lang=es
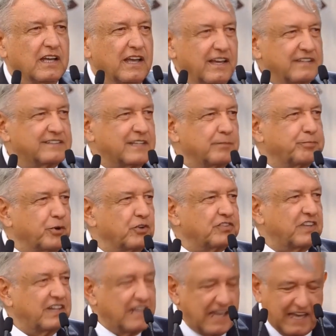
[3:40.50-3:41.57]
este
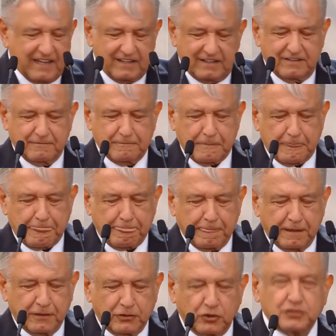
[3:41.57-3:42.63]
proceder
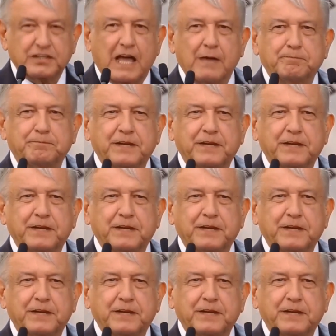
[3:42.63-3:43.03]
nos ha